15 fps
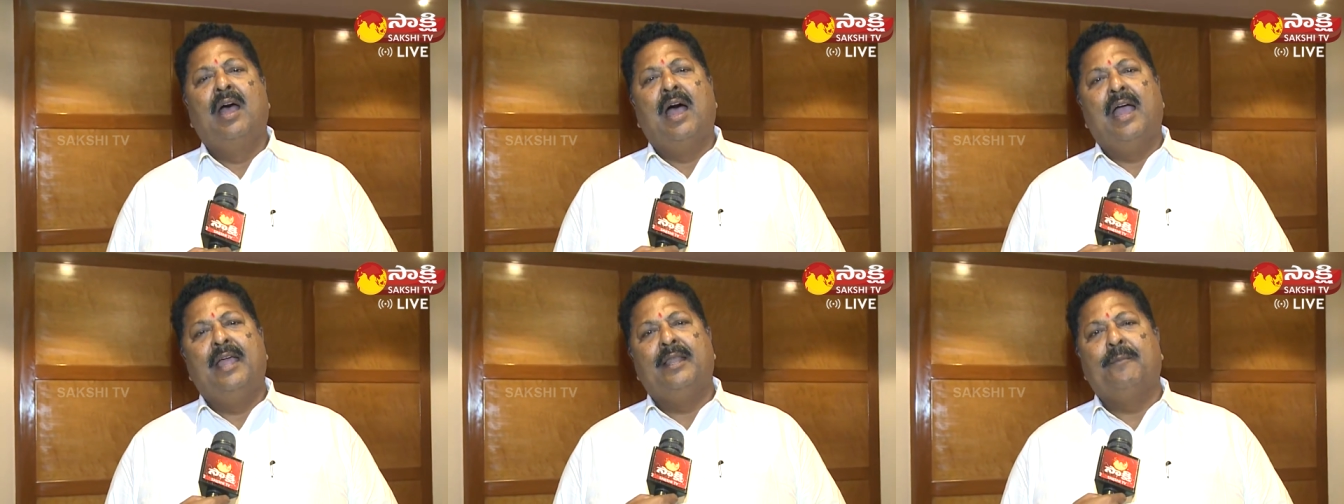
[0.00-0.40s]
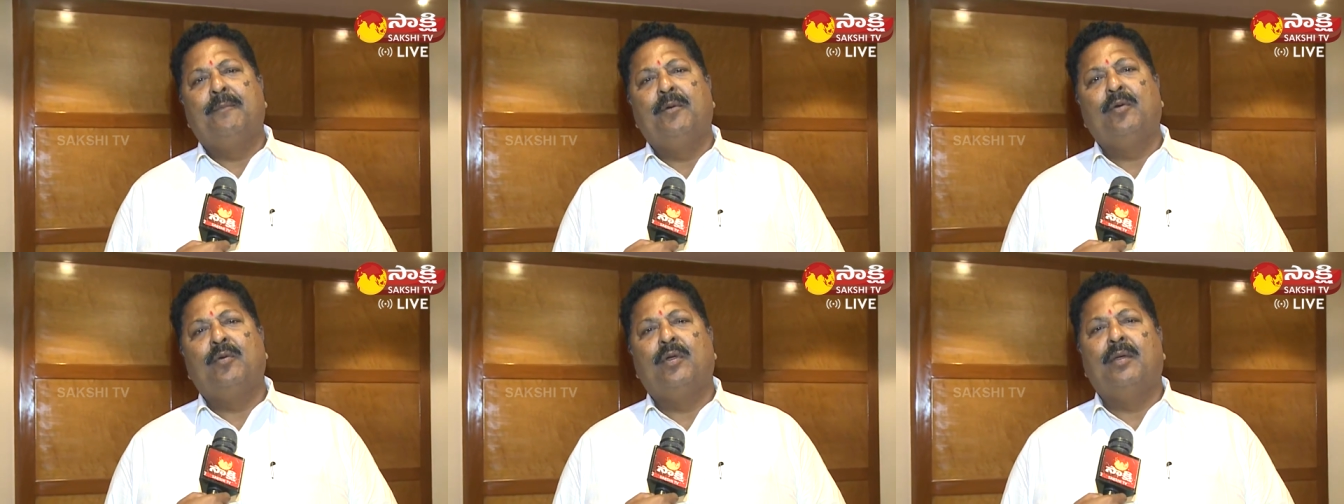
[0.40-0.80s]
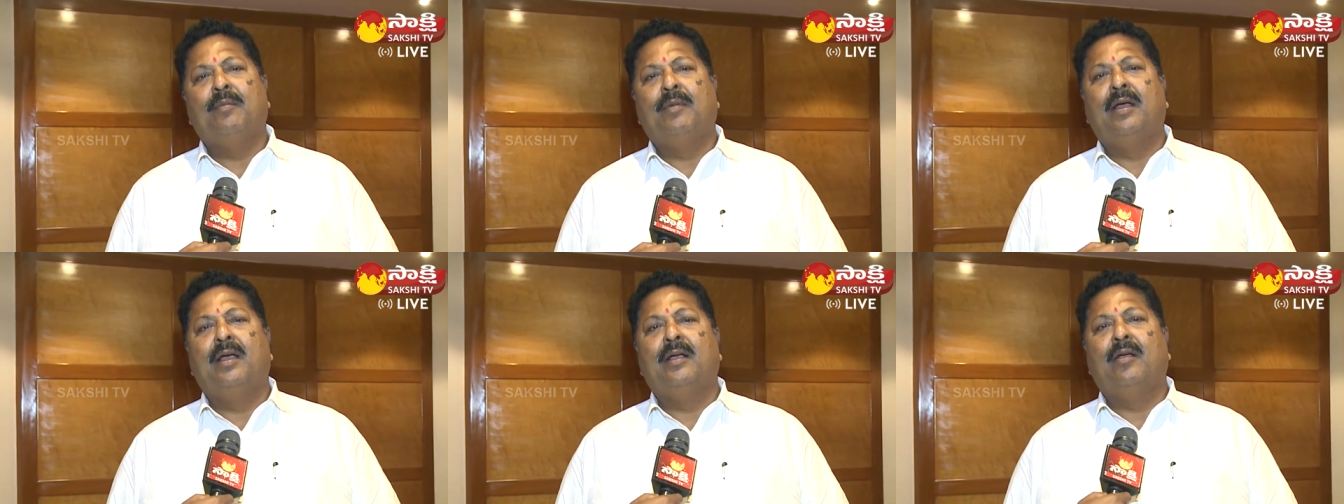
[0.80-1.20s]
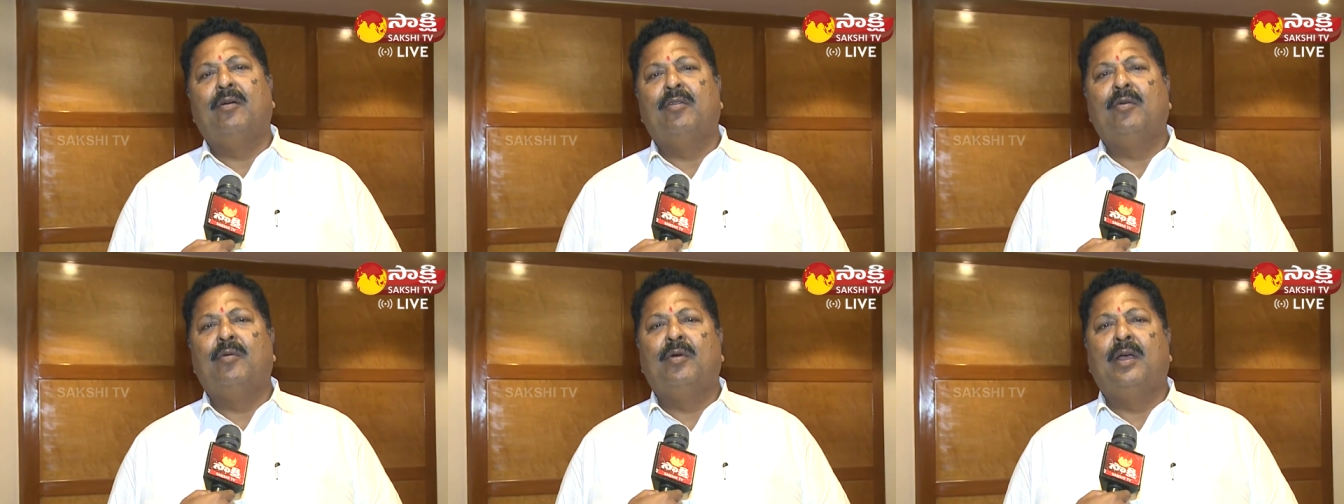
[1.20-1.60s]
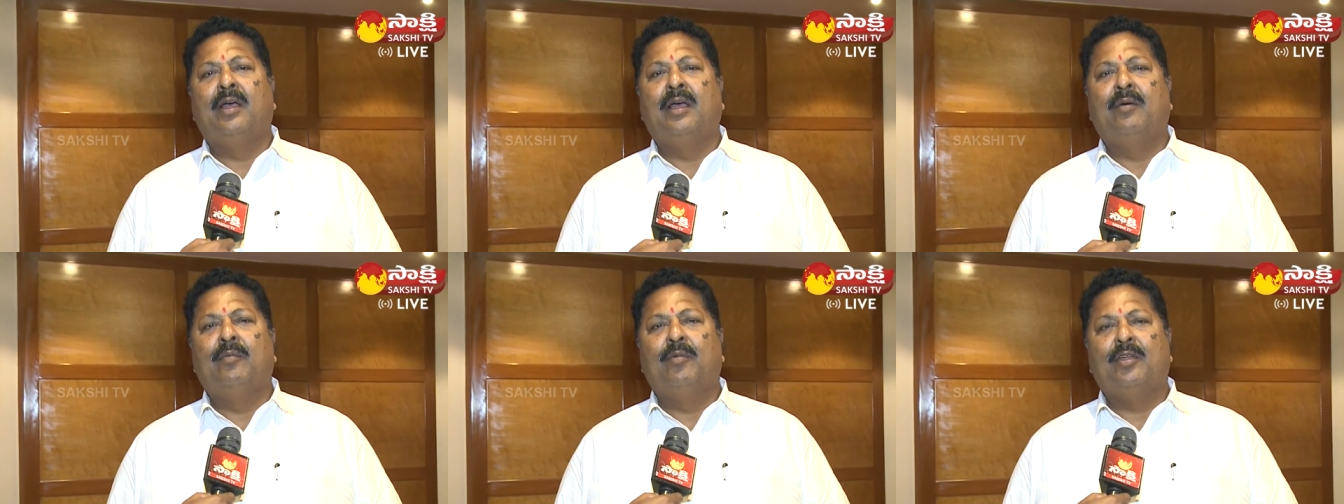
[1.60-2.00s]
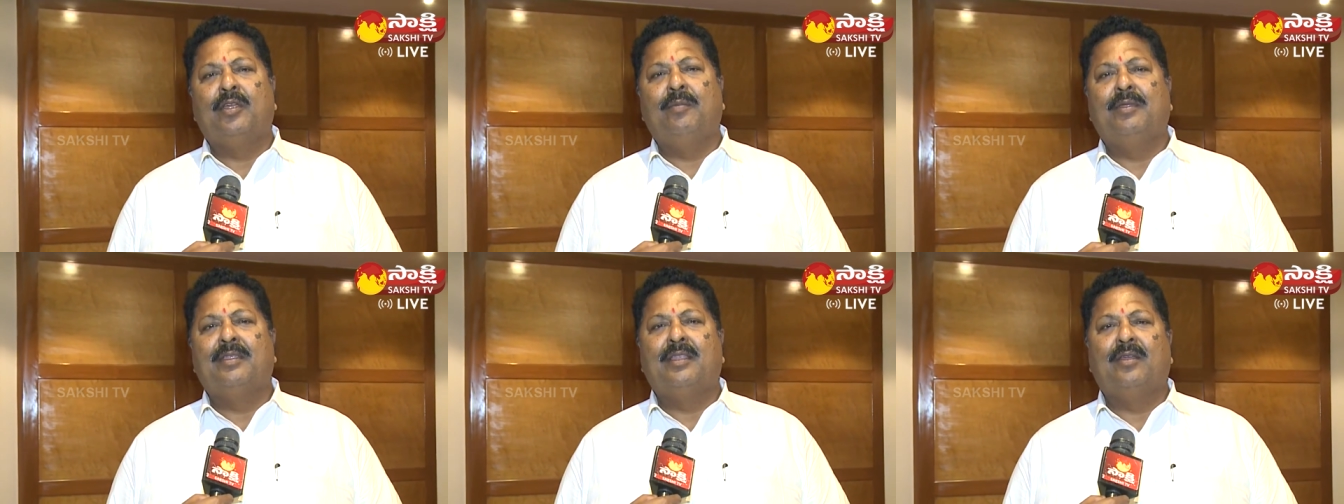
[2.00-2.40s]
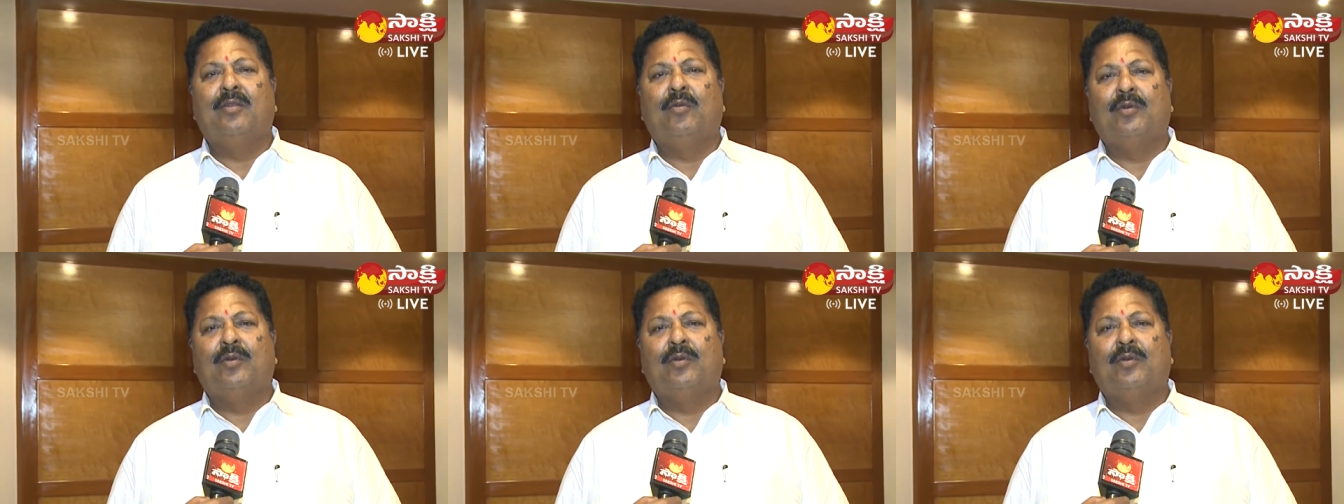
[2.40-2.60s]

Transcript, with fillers: ఆయన ఎప్పుడు కూడా మా గౌరవ ముఖ్యమంత్రి